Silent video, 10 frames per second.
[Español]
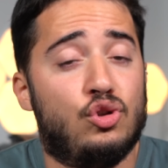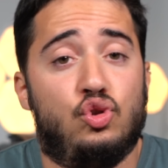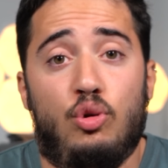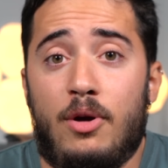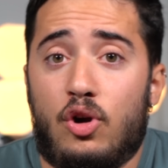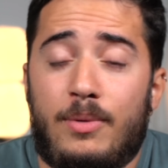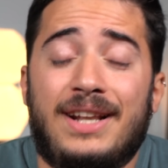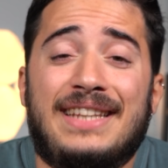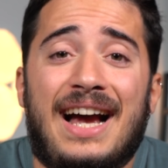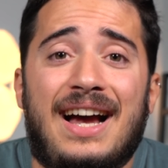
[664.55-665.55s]
su mejor
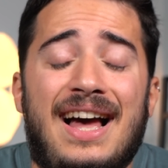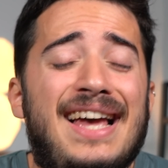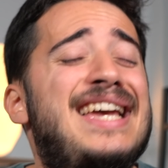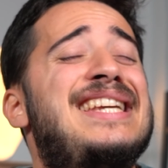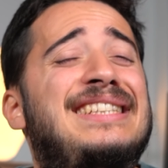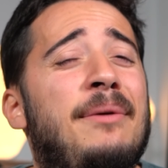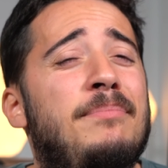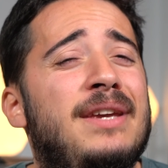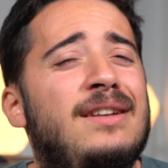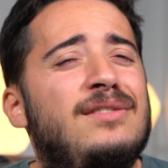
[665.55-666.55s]
ventaja es
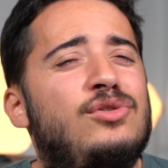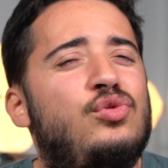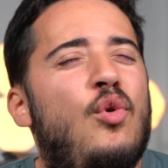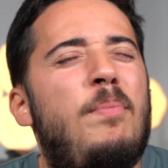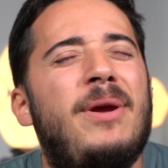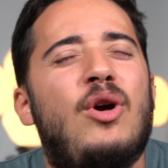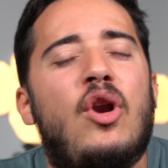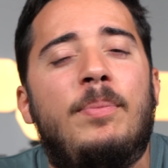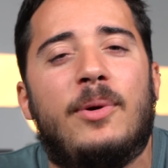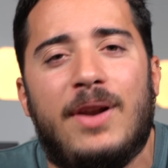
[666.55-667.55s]
también su
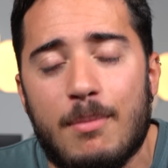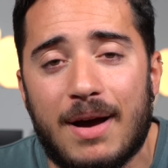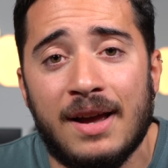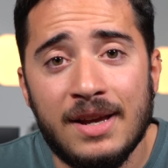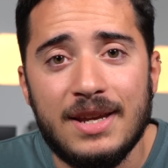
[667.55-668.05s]
peor problema.